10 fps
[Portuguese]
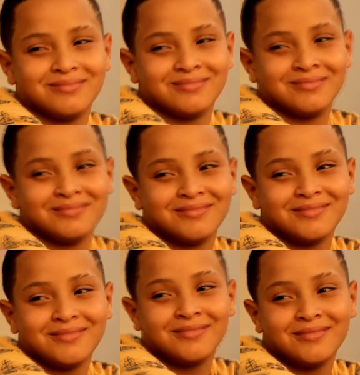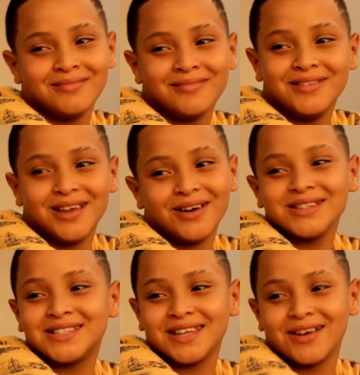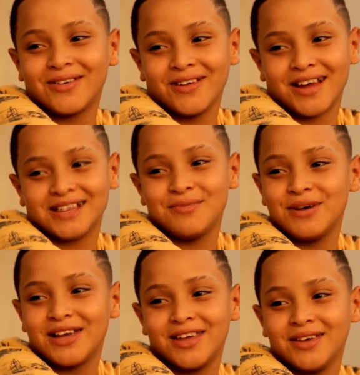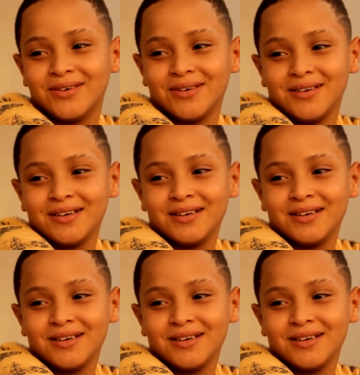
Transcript: sentado nele. E aonde você ia colocar esse banquinho? É que eu